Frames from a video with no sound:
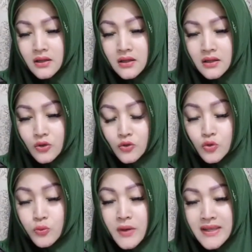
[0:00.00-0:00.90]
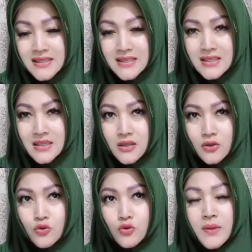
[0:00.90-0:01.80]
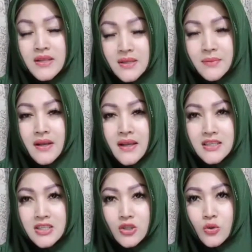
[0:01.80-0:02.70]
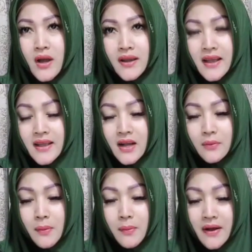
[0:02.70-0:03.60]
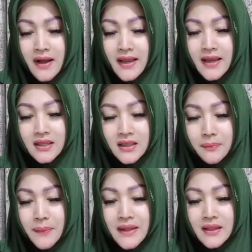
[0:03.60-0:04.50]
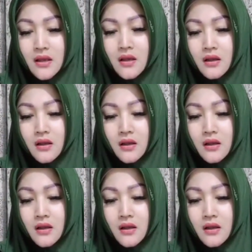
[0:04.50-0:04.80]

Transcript: uh, 17 17 jam ya guys di situ ada yang membawa kalian ke tempat